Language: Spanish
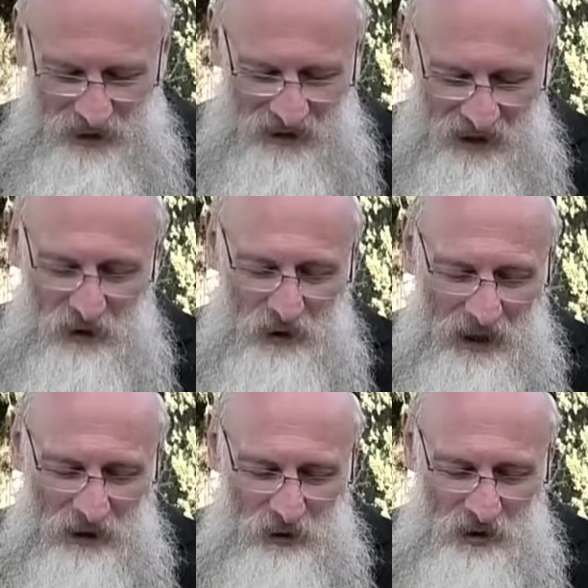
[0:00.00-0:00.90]
Quiero
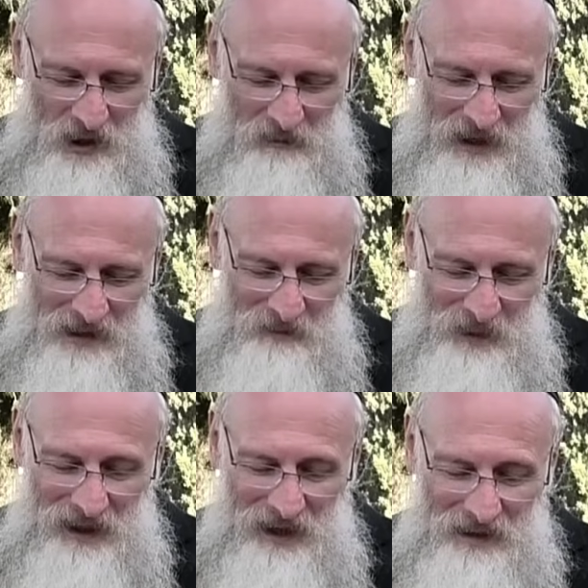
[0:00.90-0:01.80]
dar a conocer mi
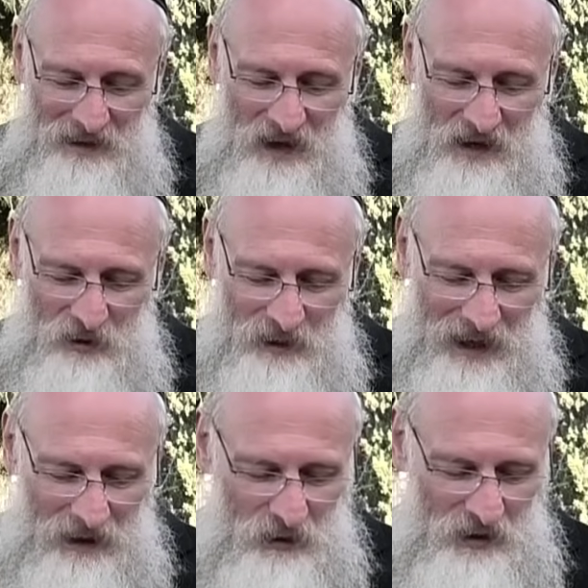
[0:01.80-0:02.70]
experiencia sobre
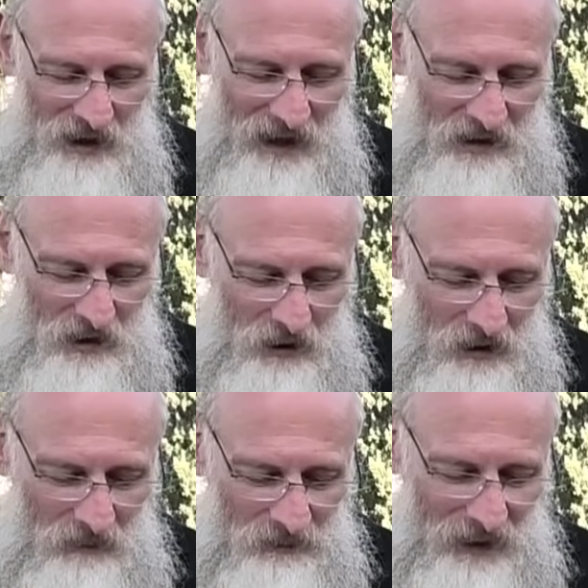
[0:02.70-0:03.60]
la
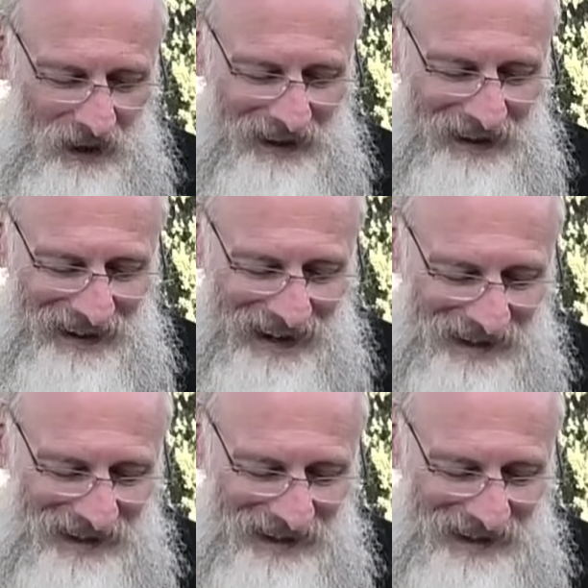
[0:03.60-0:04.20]
consideración y de la